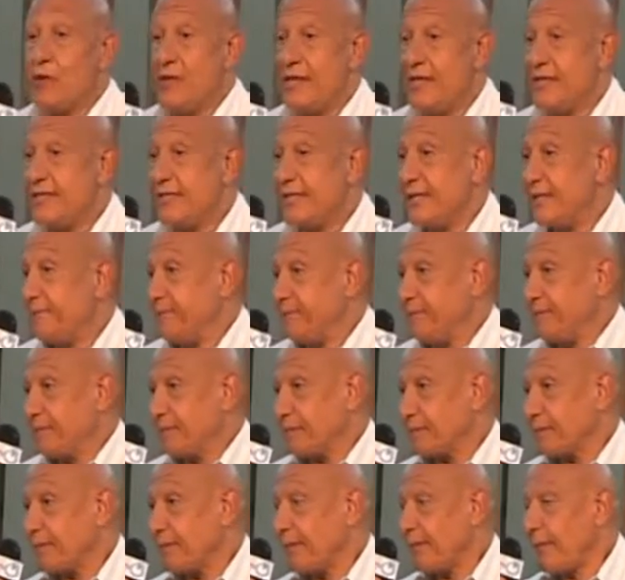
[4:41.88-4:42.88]
Ulisse
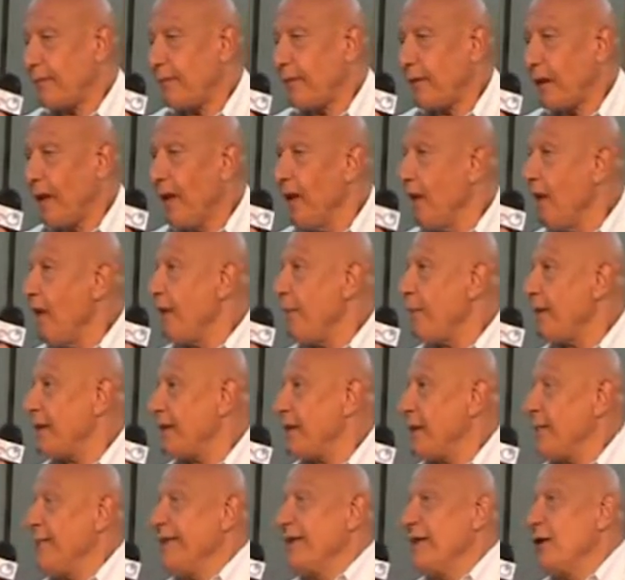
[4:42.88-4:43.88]

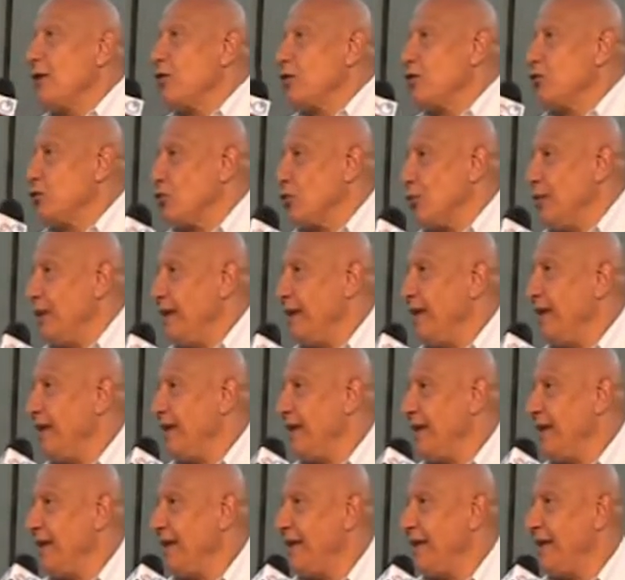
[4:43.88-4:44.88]
praticamente
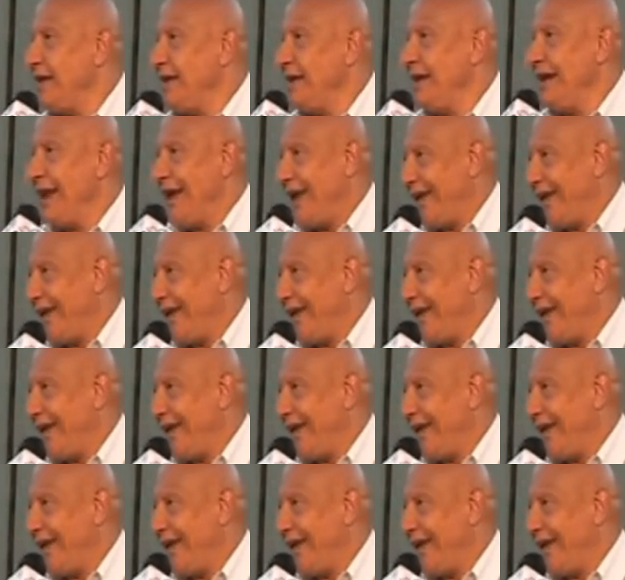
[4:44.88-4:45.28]
costruì il, il